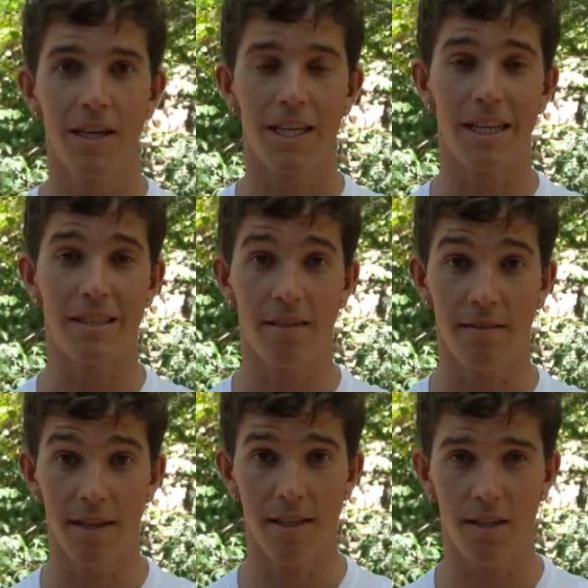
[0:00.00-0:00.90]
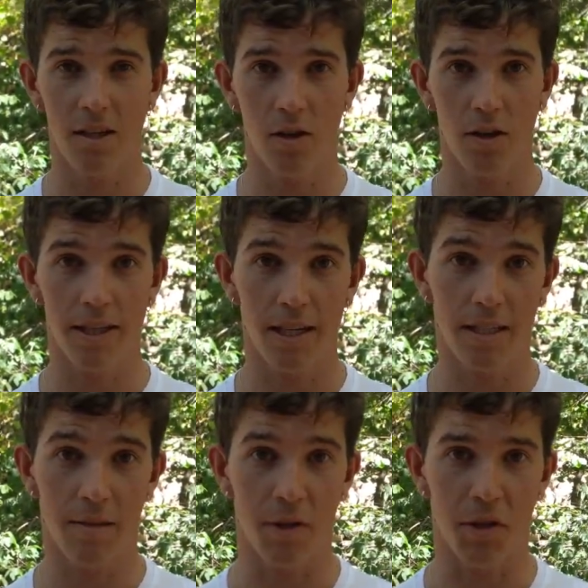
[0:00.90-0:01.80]
Y el tercer estilo es el
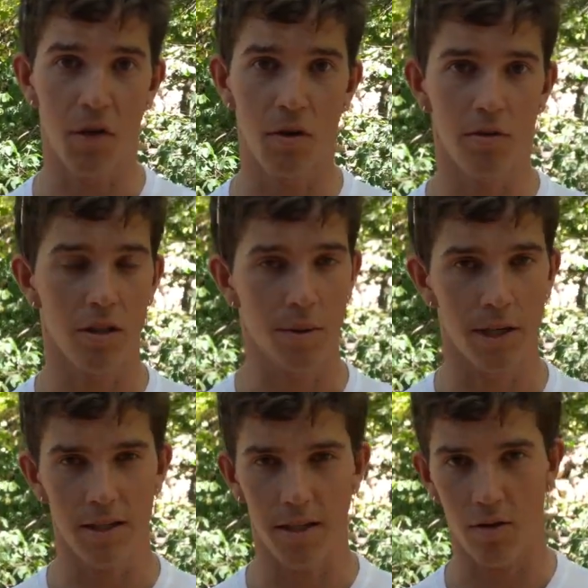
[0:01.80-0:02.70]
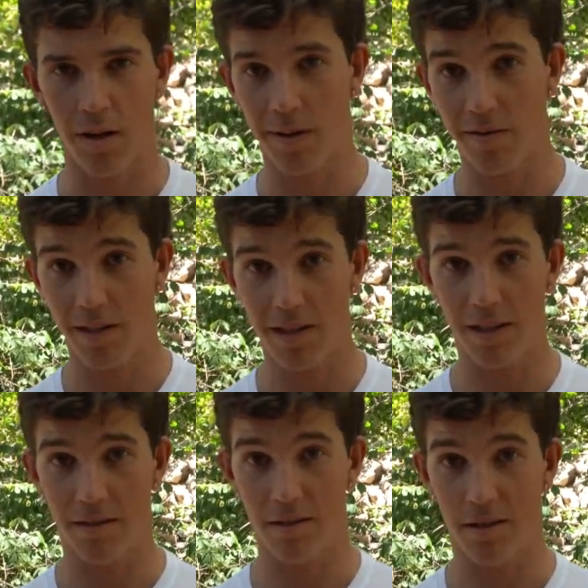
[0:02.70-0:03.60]
asimétrico, que viene a ser una mezcla
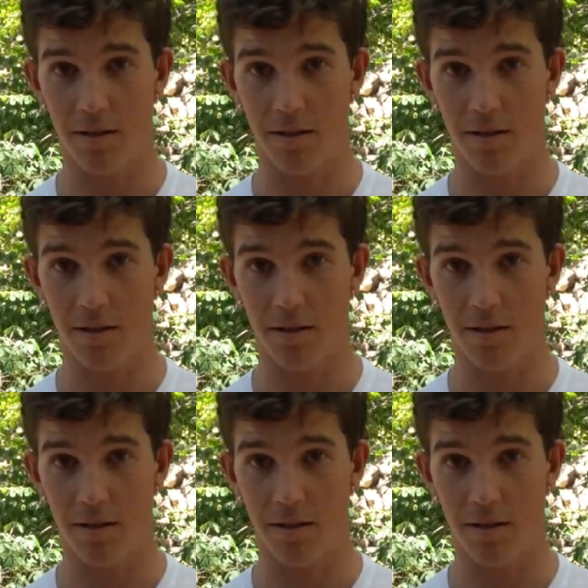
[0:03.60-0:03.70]
entre el